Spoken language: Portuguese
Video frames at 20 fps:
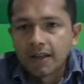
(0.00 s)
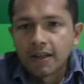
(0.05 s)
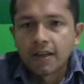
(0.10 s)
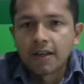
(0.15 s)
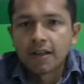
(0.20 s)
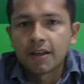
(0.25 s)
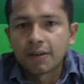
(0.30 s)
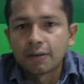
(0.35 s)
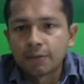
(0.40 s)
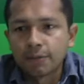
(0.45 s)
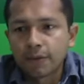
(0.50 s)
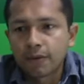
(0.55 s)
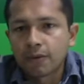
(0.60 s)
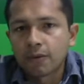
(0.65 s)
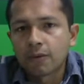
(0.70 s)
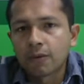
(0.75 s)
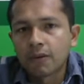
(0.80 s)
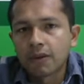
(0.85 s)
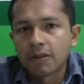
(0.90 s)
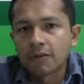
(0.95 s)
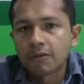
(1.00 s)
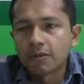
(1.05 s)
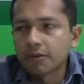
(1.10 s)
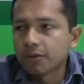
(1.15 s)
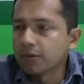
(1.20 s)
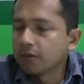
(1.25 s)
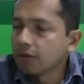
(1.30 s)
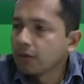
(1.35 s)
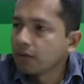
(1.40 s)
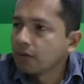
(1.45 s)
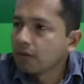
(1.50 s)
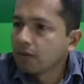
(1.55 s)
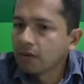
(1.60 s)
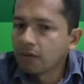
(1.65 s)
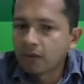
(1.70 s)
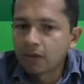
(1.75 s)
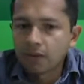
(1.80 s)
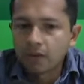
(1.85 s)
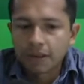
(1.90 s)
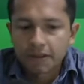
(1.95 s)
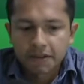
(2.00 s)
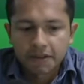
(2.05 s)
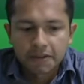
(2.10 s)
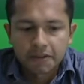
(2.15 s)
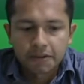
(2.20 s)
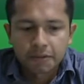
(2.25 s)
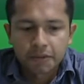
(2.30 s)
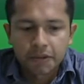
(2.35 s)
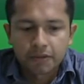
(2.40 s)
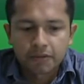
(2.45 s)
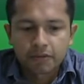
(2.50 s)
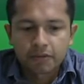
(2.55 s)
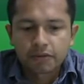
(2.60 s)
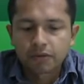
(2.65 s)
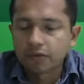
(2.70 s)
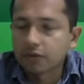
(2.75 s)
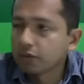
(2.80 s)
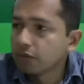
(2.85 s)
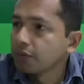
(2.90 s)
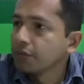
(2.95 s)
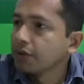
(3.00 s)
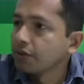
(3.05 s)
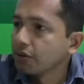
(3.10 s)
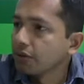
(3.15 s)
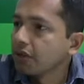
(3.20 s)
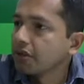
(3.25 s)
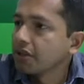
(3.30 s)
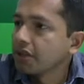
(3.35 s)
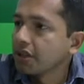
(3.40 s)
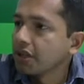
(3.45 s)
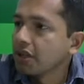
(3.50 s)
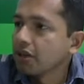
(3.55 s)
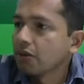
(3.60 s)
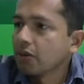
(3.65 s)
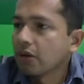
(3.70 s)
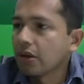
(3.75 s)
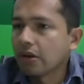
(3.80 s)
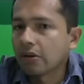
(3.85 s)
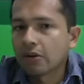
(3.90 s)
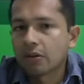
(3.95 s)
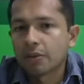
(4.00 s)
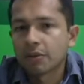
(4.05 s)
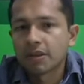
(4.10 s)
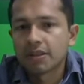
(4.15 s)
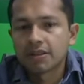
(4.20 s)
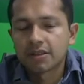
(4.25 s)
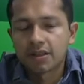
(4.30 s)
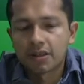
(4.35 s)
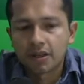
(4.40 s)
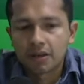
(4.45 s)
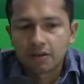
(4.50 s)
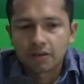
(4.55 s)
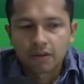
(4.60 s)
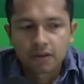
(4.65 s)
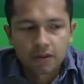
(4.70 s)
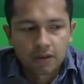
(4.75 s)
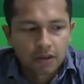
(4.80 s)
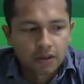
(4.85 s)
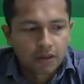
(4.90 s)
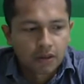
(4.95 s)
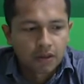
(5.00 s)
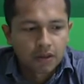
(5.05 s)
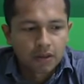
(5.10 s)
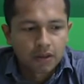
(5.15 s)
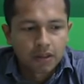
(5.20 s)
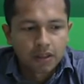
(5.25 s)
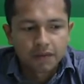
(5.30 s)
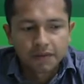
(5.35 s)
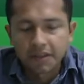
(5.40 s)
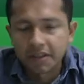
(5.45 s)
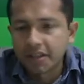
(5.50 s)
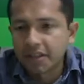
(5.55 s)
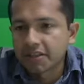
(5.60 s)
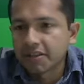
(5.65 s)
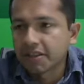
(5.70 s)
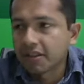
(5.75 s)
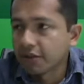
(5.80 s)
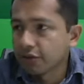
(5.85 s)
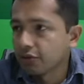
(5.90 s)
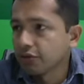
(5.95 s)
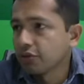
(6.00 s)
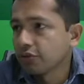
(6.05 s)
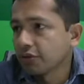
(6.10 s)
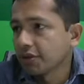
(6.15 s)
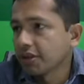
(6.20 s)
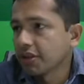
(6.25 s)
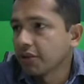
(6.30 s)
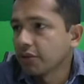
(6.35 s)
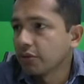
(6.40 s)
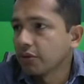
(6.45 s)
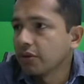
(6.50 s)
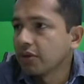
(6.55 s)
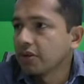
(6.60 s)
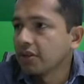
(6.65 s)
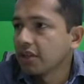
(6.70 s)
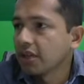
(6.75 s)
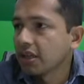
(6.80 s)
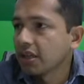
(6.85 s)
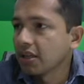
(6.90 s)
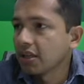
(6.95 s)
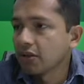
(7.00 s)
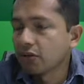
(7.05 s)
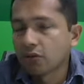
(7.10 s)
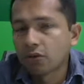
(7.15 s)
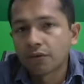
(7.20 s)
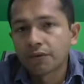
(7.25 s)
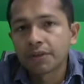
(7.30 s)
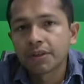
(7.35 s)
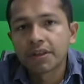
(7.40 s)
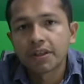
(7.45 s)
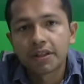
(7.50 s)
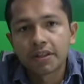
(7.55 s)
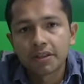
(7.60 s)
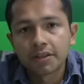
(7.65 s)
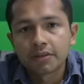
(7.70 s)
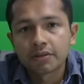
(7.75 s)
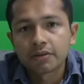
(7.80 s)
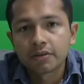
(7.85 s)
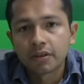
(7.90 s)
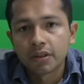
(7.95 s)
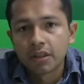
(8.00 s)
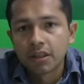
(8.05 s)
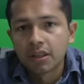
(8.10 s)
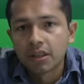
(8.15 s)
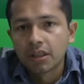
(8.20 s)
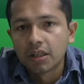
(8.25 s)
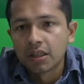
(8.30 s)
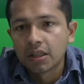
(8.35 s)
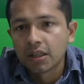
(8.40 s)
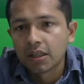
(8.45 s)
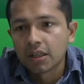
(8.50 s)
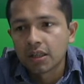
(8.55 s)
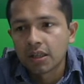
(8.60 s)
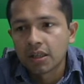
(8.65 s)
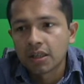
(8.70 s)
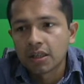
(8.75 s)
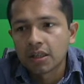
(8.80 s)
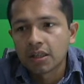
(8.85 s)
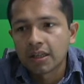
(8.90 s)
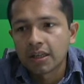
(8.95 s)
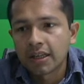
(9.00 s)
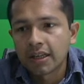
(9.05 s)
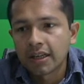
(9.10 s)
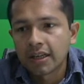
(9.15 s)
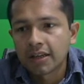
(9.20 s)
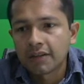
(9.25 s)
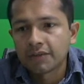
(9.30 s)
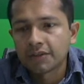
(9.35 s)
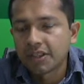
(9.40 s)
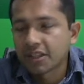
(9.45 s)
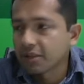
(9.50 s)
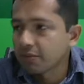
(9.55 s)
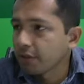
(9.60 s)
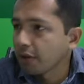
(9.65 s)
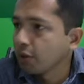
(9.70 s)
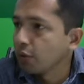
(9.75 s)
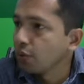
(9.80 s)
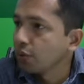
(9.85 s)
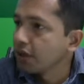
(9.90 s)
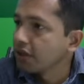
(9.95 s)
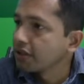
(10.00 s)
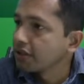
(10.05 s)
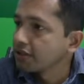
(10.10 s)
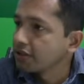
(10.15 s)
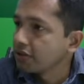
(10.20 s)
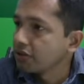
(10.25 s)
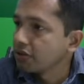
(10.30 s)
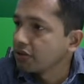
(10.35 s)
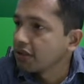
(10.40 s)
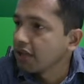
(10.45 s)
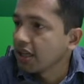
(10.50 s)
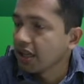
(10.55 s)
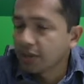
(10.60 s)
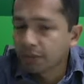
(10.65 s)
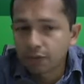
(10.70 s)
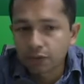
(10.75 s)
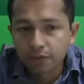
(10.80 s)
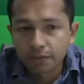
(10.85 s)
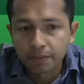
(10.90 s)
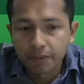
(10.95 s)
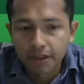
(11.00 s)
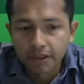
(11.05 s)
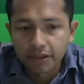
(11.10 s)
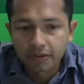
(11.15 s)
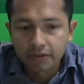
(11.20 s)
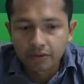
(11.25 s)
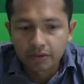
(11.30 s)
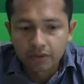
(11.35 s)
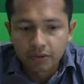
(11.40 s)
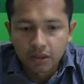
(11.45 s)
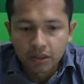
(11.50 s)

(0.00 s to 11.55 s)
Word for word: Ah, o PROCON ele continua com o atendimento aos consumidores né, no horário comercial, na verdade das 8 às 14, né, aqui no novo endereço, é, na 20 rua entre São José e Raimundo Preto.